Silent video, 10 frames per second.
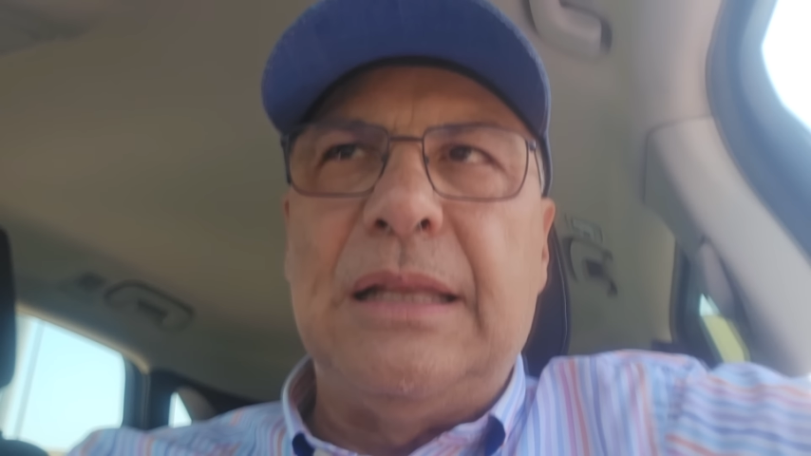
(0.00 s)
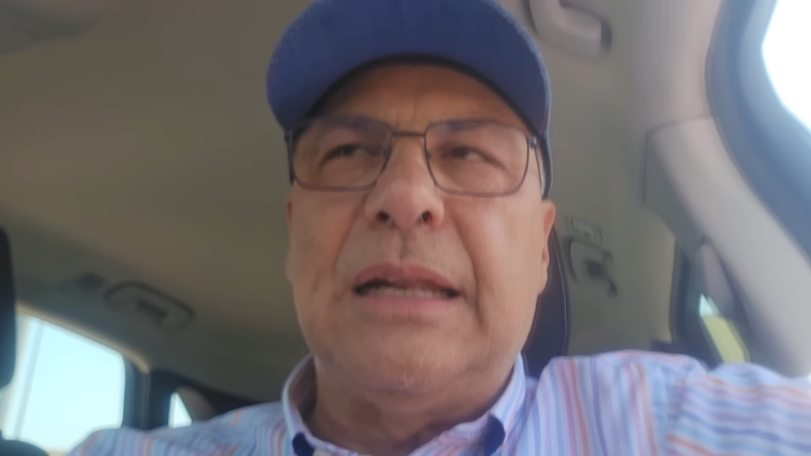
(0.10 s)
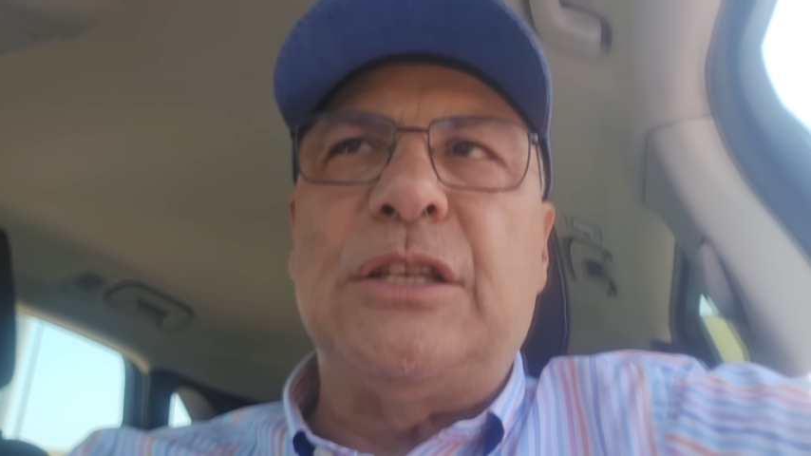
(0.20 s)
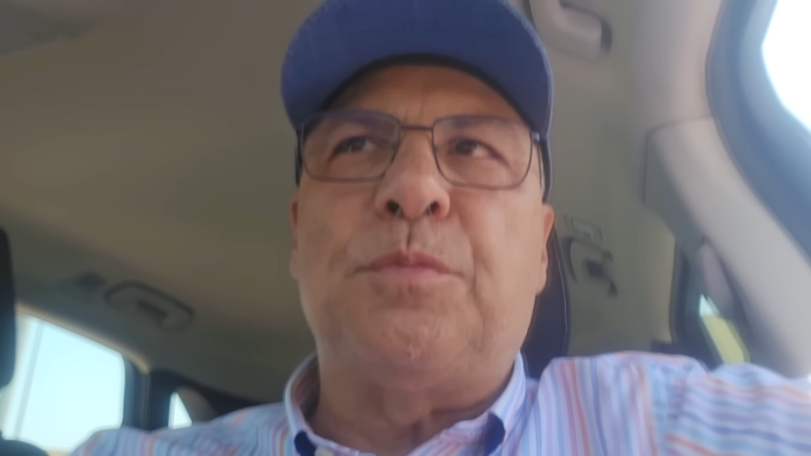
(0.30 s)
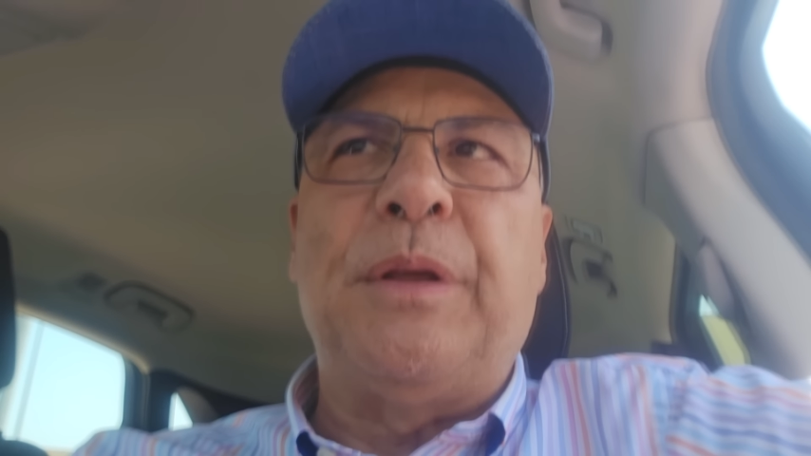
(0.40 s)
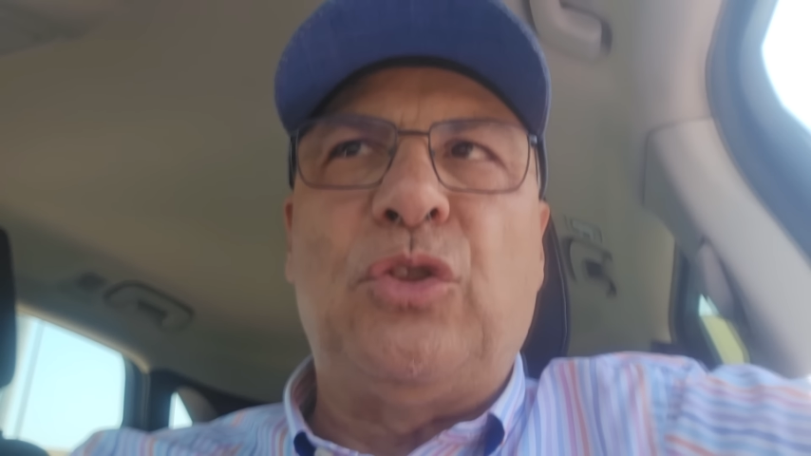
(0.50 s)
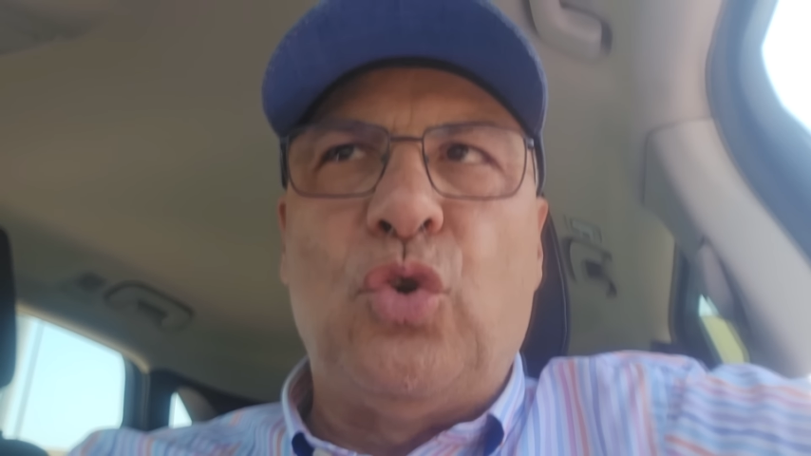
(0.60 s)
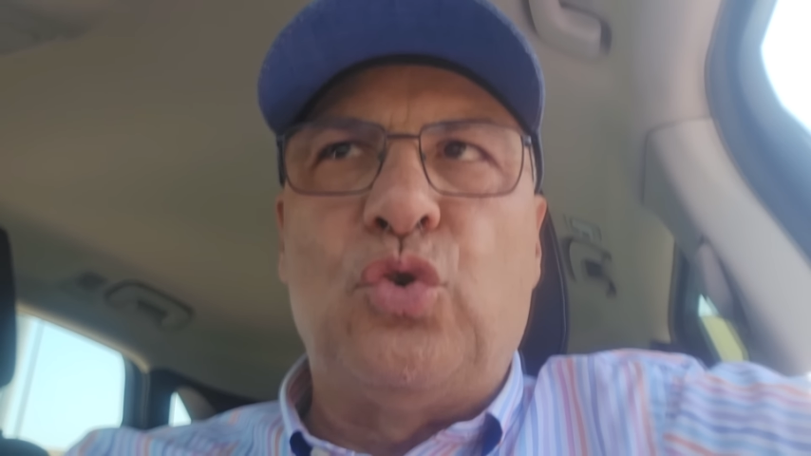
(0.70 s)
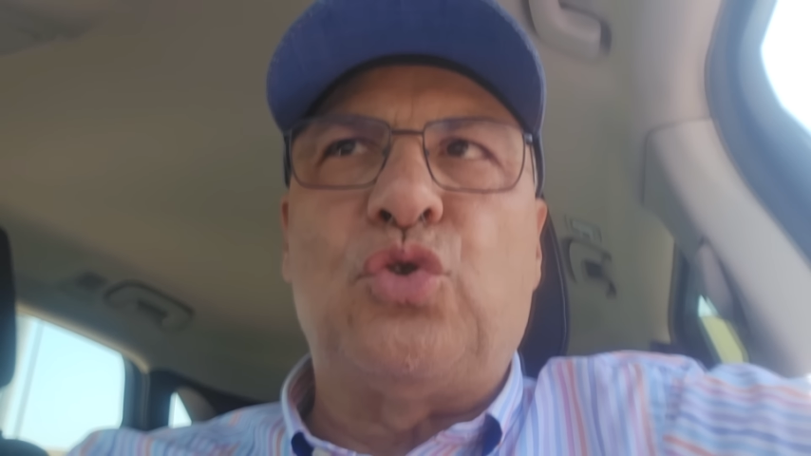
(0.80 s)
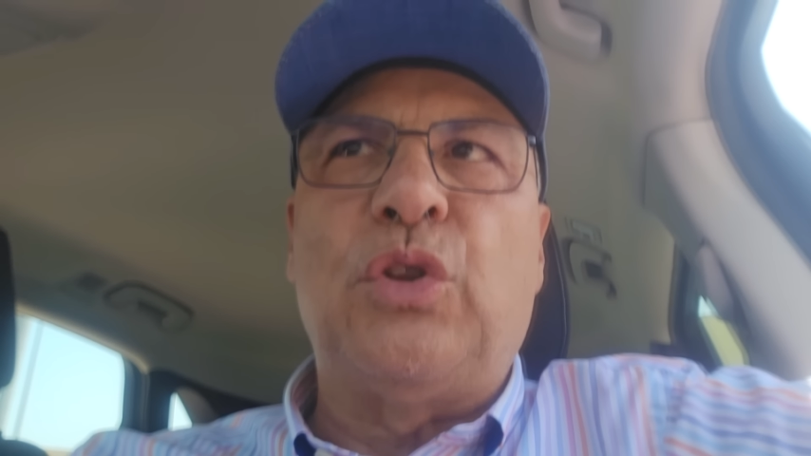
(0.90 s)

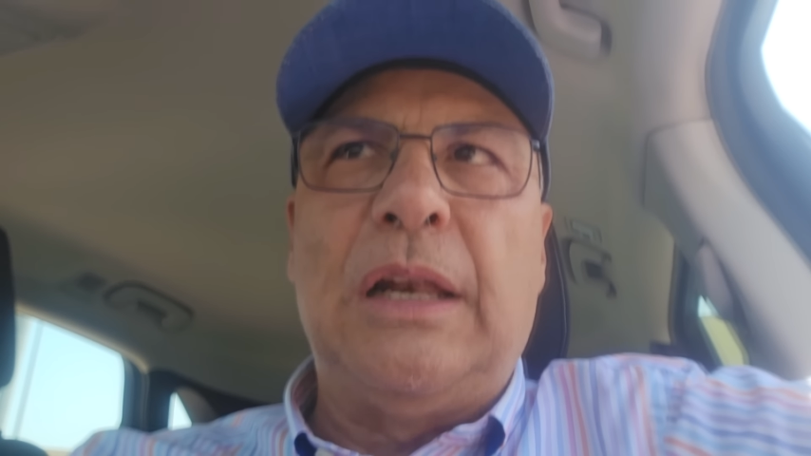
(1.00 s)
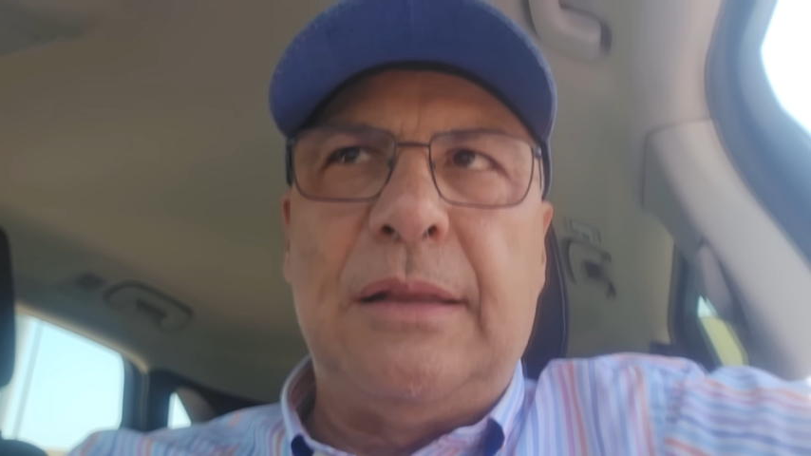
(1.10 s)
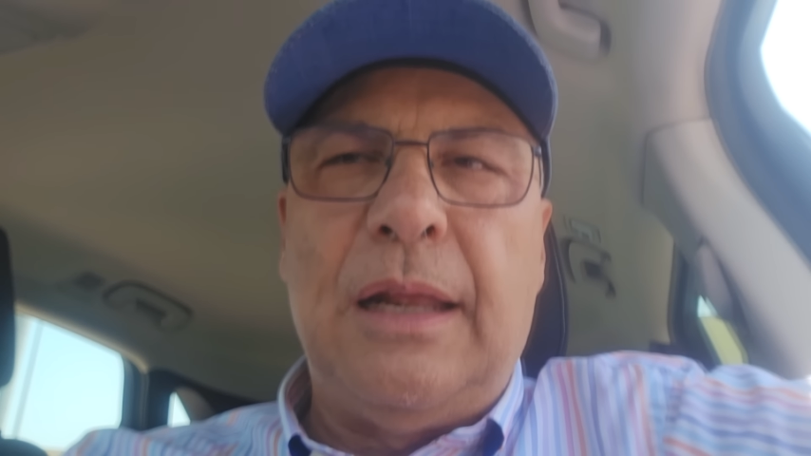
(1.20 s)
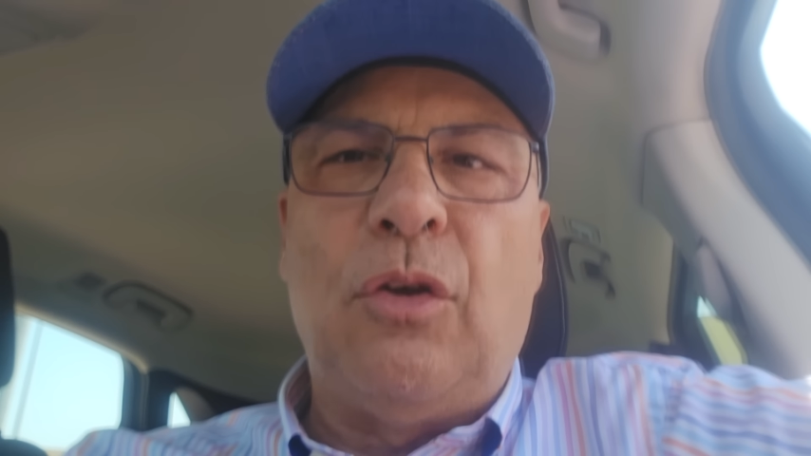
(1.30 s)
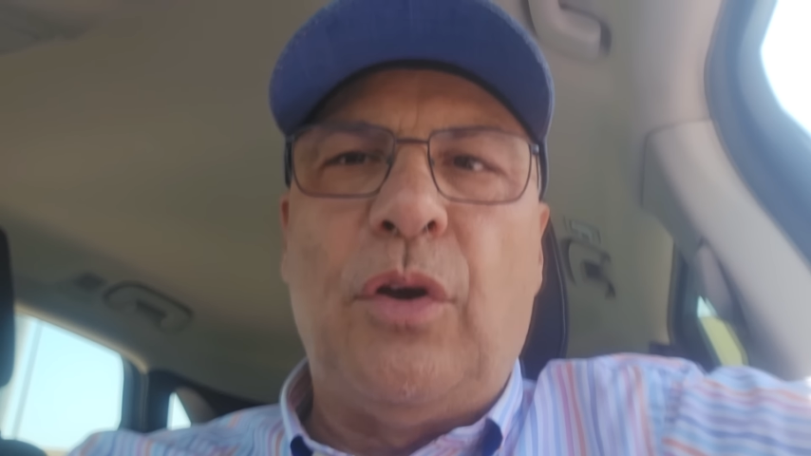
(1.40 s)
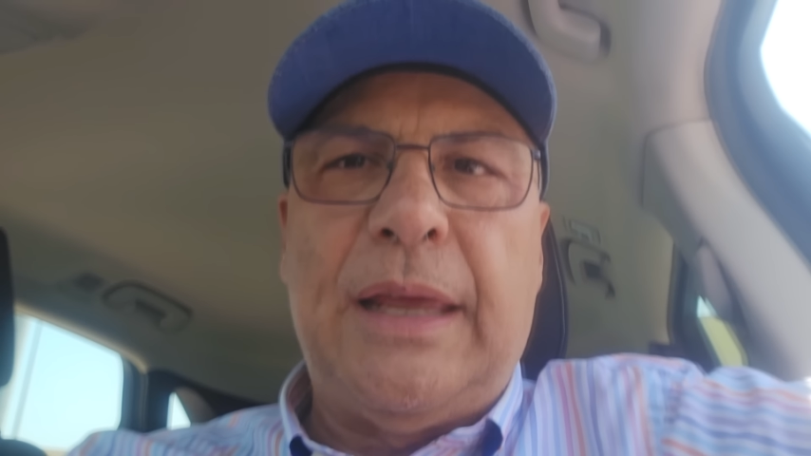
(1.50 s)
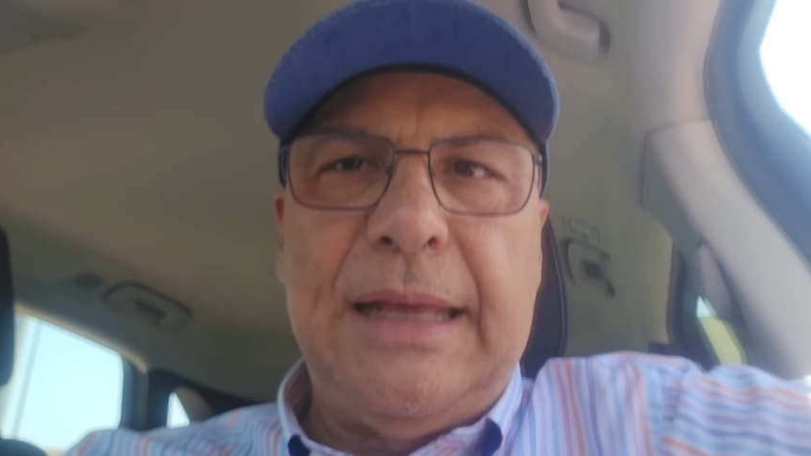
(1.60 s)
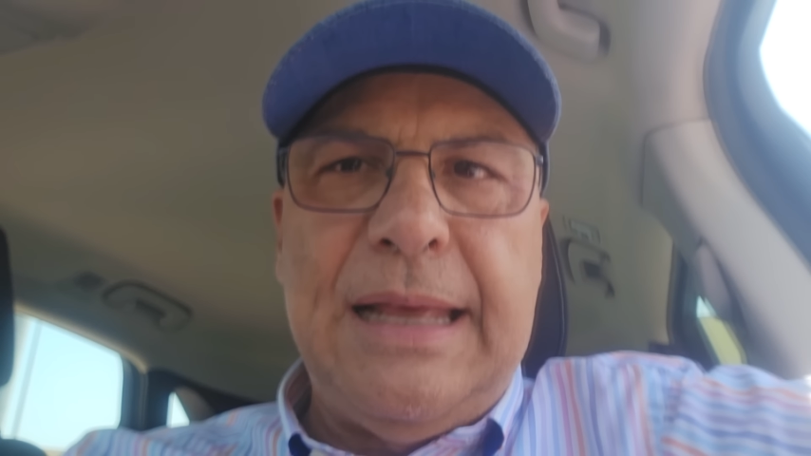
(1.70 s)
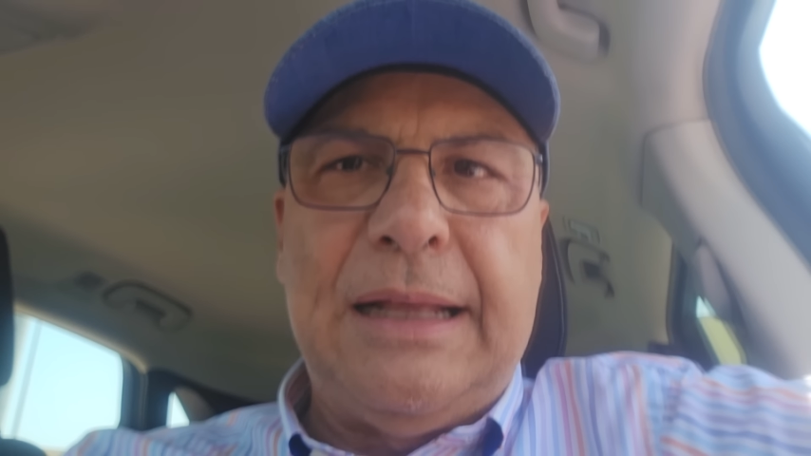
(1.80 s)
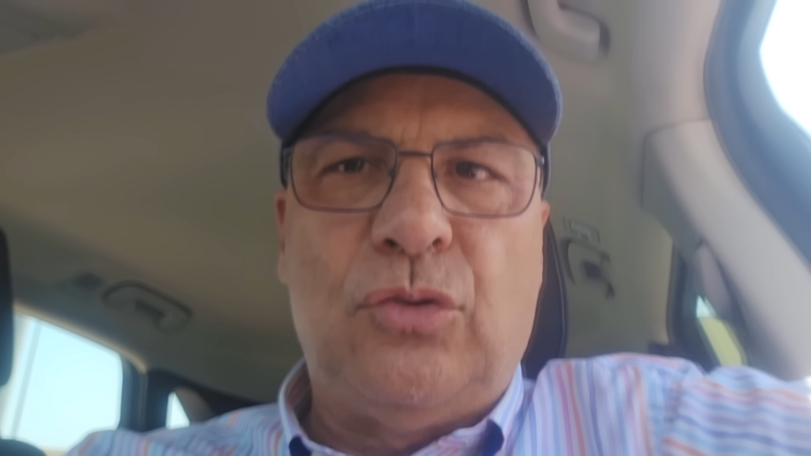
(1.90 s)
rispettoso delle deleghe che
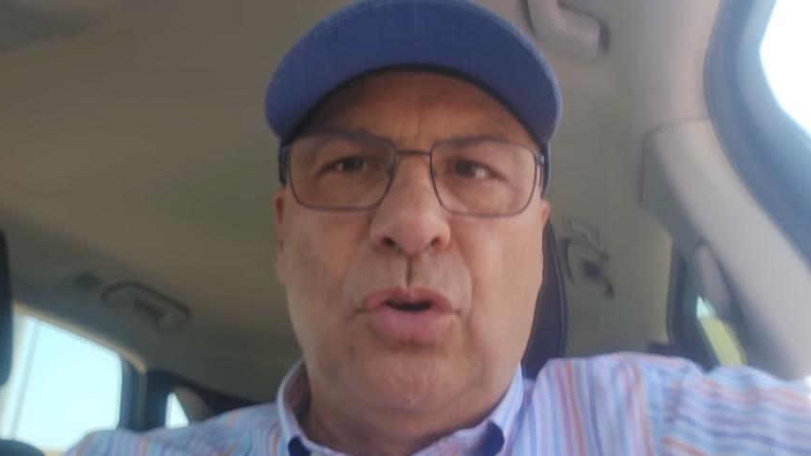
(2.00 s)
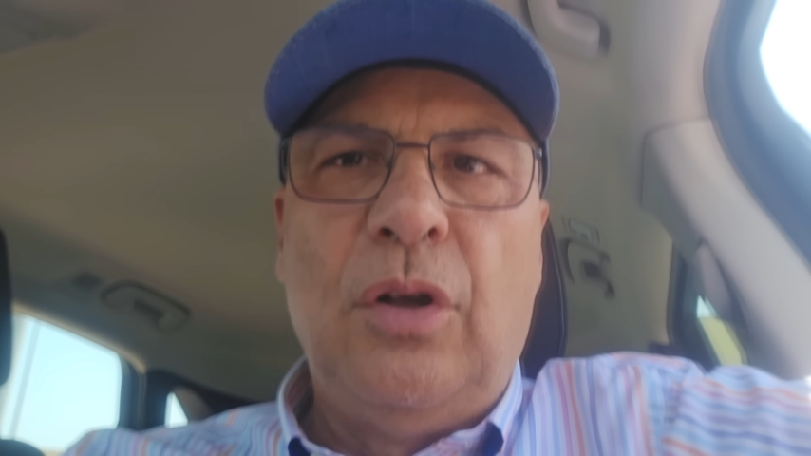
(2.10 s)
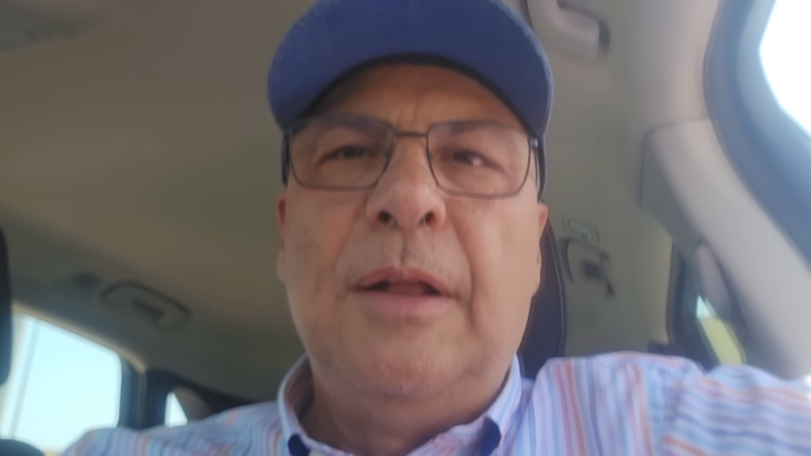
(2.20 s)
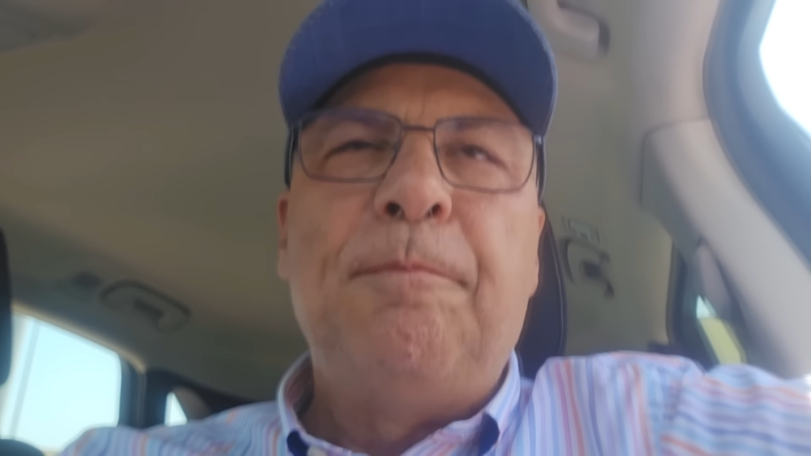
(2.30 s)
ha dato,